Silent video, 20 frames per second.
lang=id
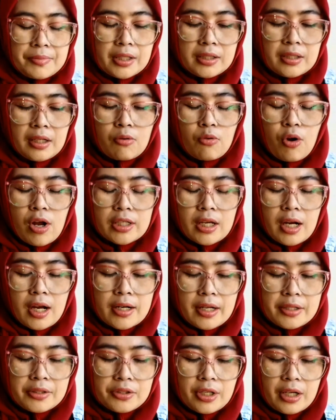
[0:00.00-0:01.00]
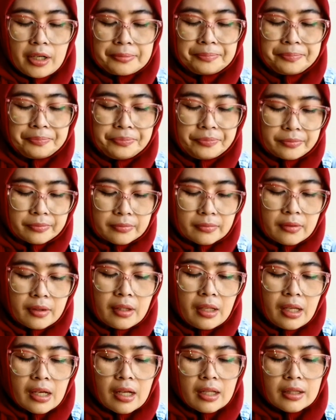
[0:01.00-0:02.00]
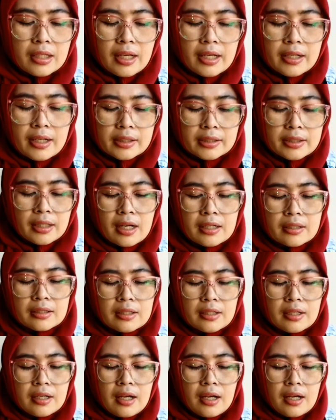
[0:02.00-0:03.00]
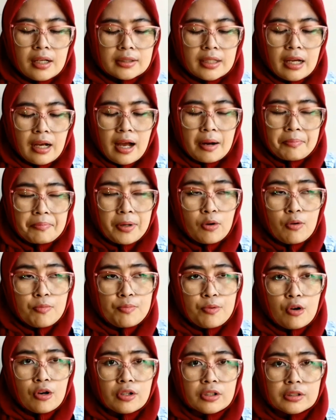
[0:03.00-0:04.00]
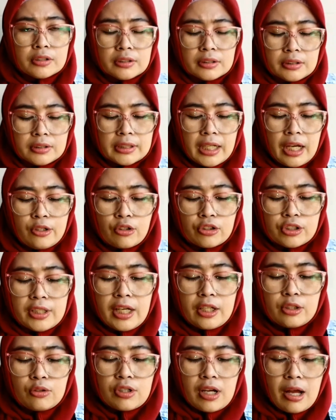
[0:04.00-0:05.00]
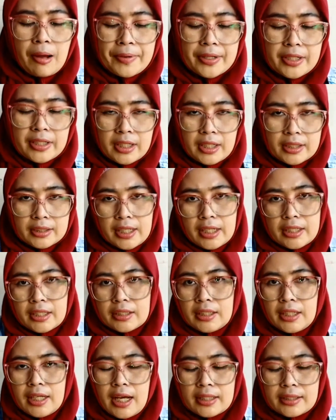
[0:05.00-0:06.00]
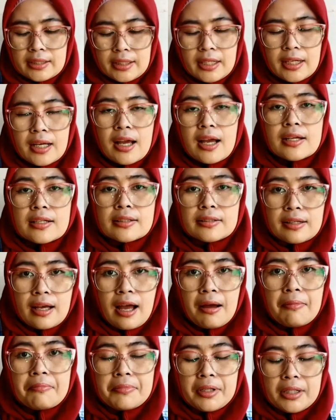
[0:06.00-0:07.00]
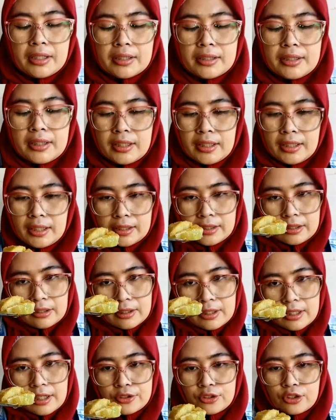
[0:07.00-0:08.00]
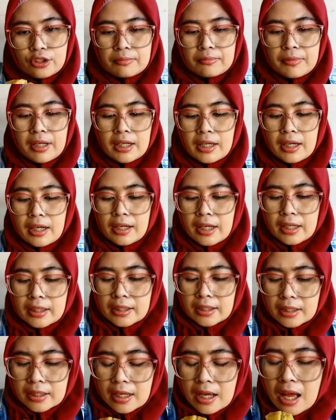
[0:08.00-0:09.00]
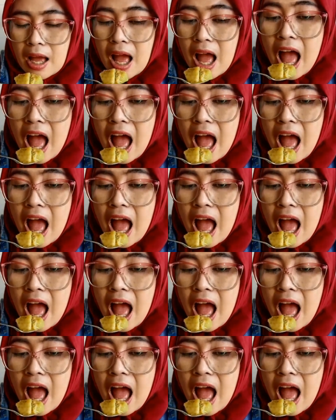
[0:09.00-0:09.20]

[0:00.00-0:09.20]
Biasanya kuahnya kan encer. Tapi enaknya kan sangat berhubung sayurnya itu nggak pedas jadi dikasih sambal dele. Yuk lanjut makan lagi.